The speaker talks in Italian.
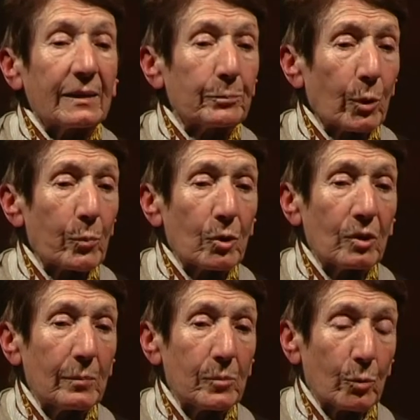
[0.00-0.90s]
Proprio
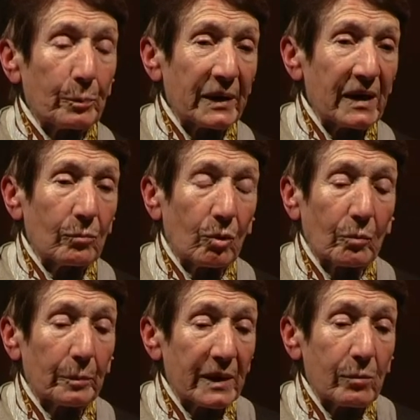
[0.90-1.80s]
il mio primo,
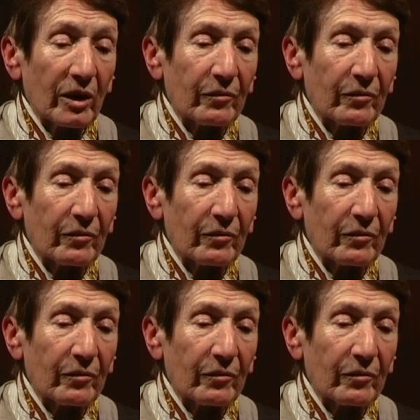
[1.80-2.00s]
primo,